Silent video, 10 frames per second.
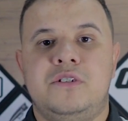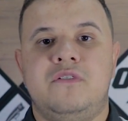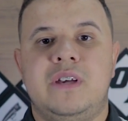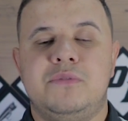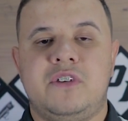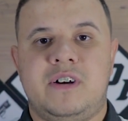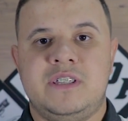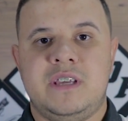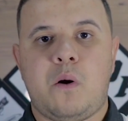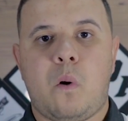Tivemos que
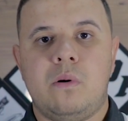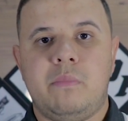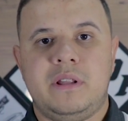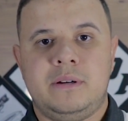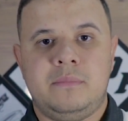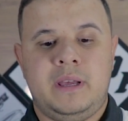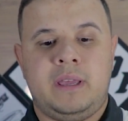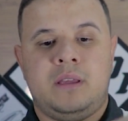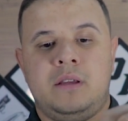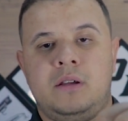fazer a compra
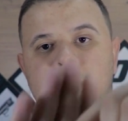também